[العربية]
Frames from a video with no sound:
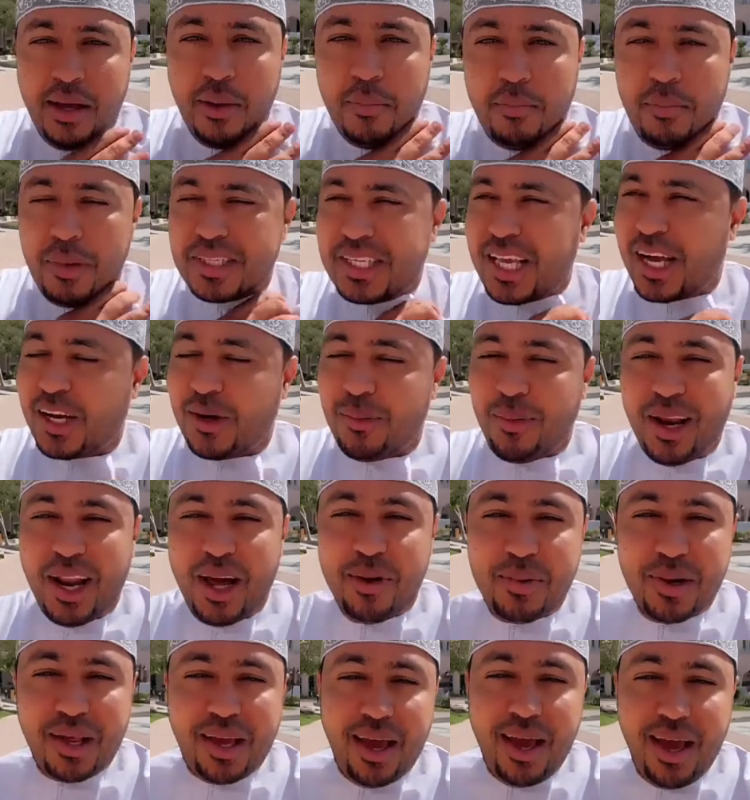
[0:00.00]
مساكم الله
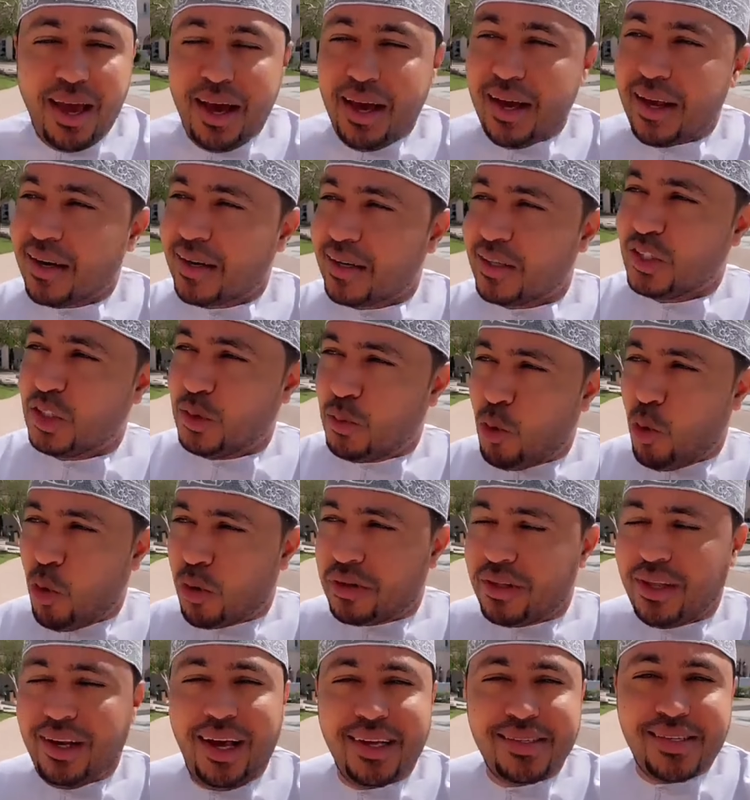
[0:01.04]
بالخير جمهورنا
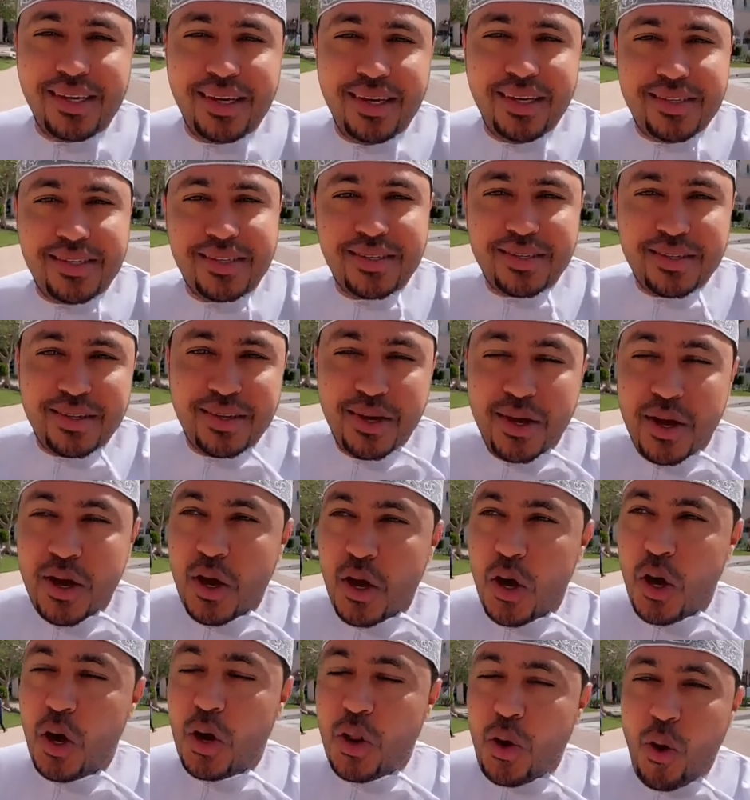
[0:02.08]
العزيز
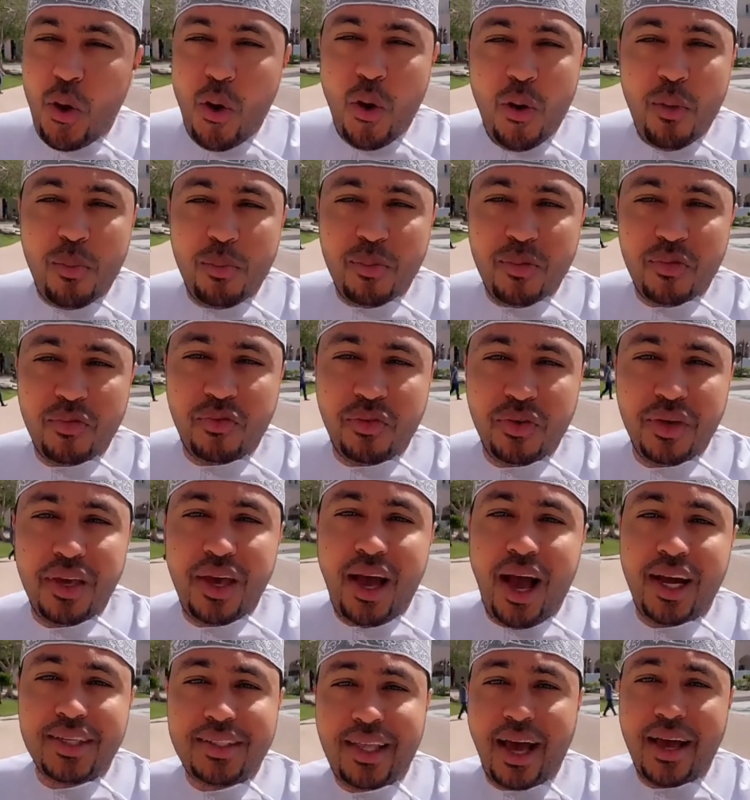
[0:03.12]
اليوم في
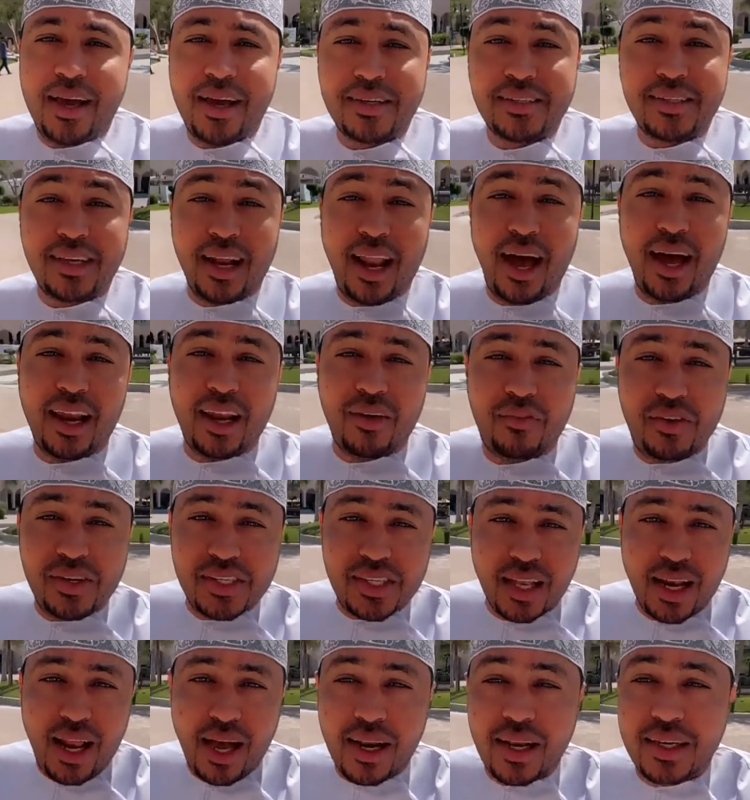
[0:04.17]
حدائق صلاله في
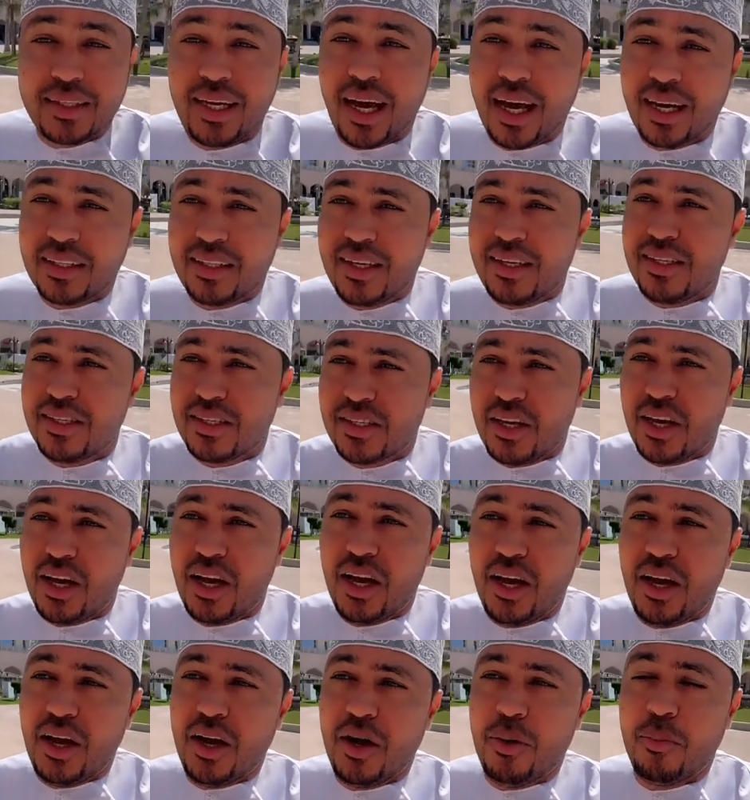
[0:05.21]
صلاله جاردنز
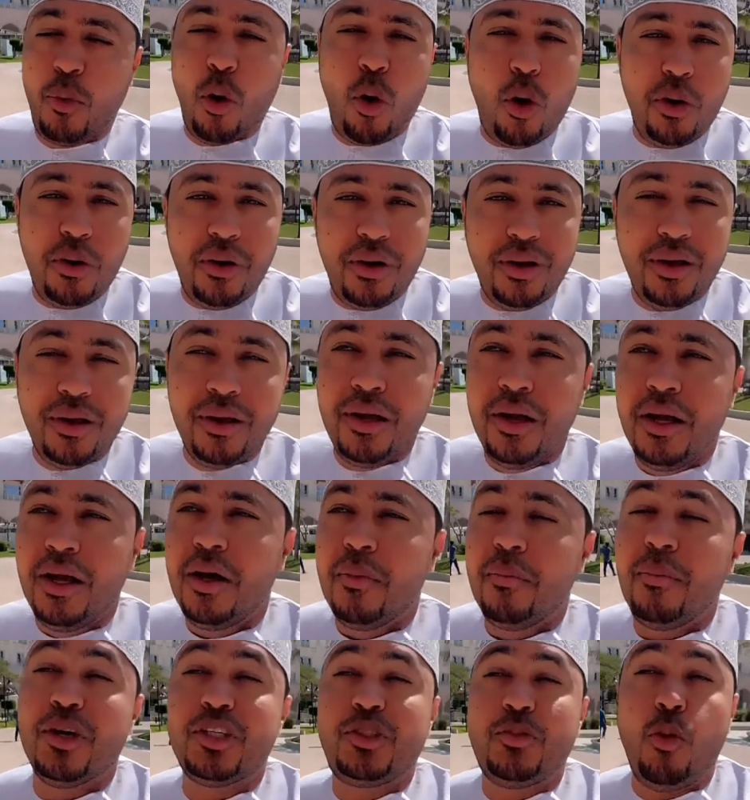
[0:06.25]
آه، مول
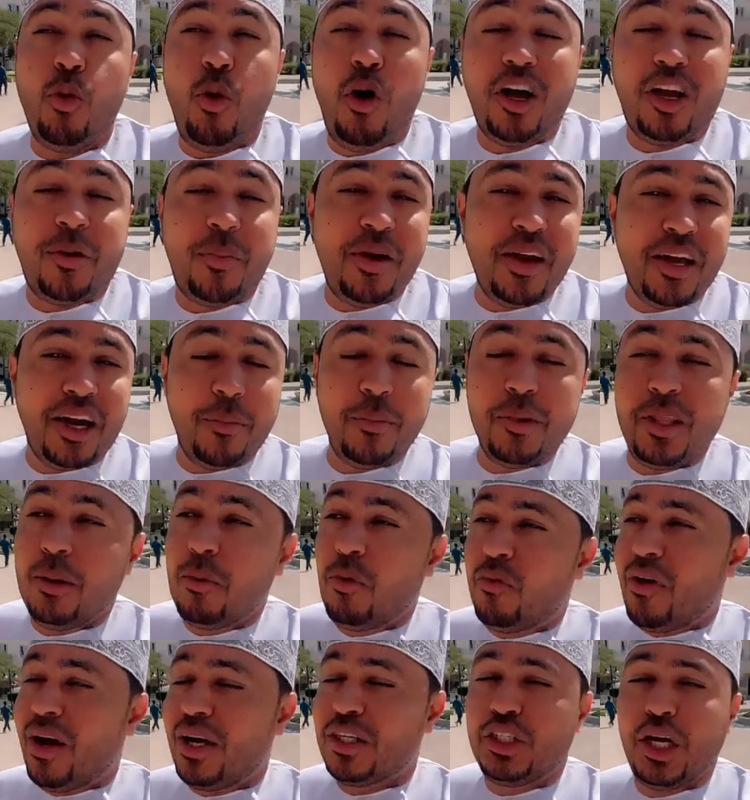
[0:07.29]
مجموعه كبيره من
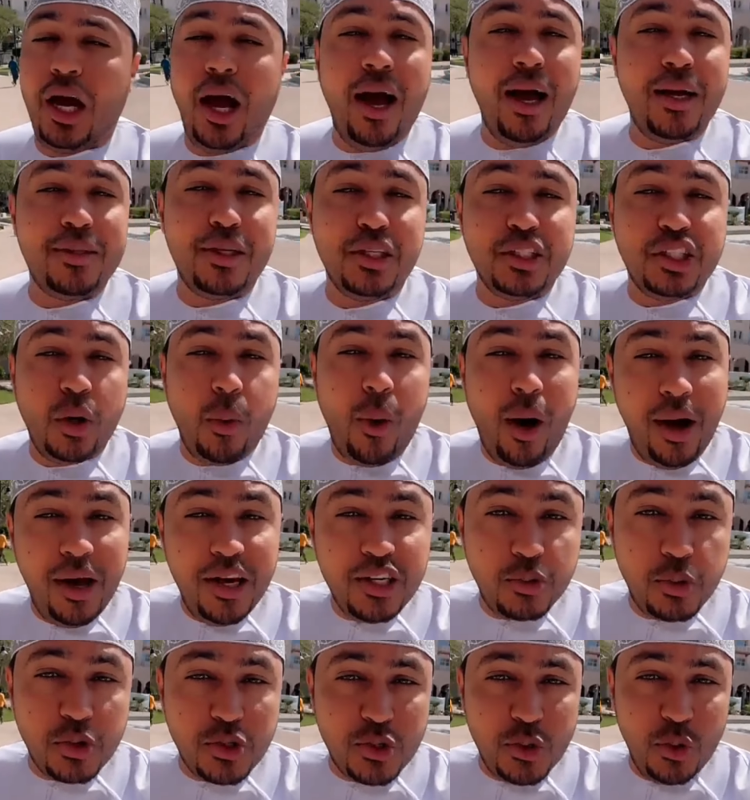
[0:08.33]
المفاجات الجوائز
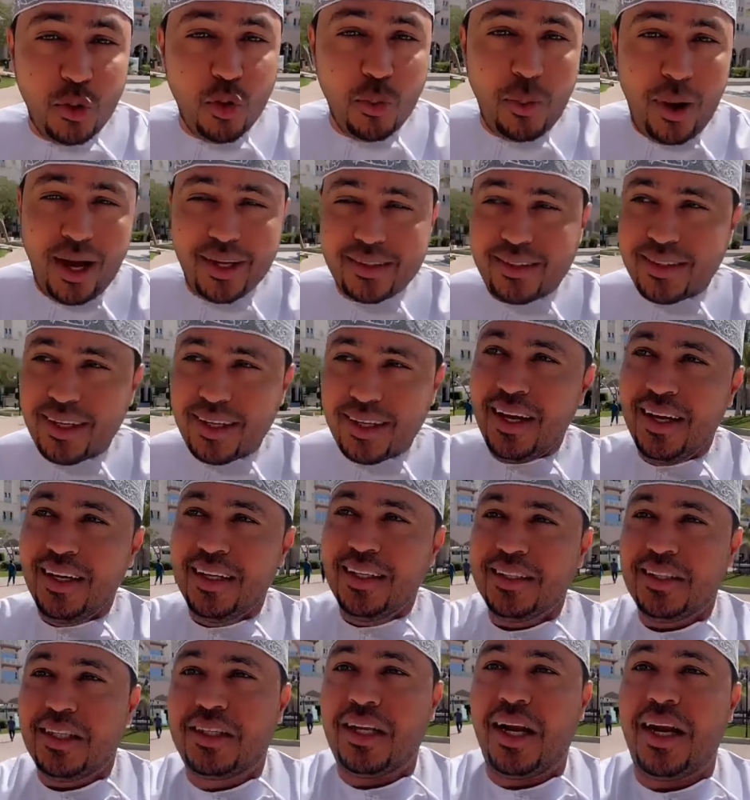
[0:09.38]
والسحوبات
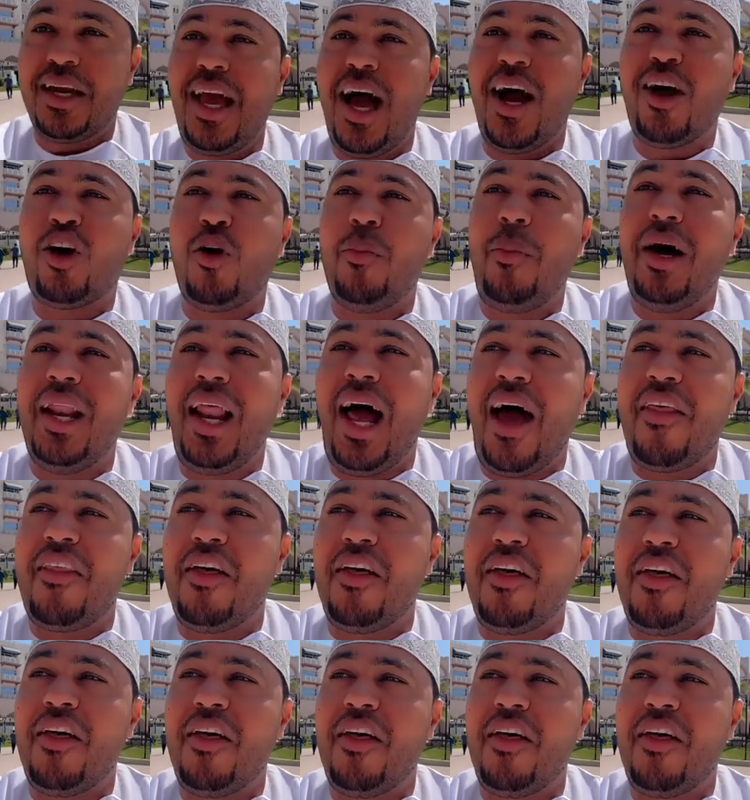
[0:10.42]
تترياكم على هذا
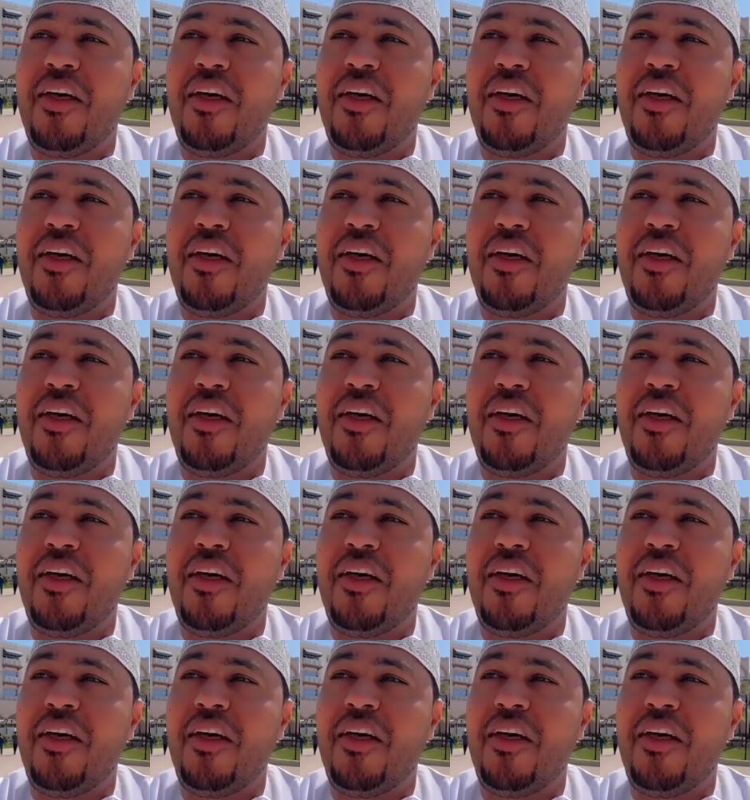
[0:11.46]
المسرح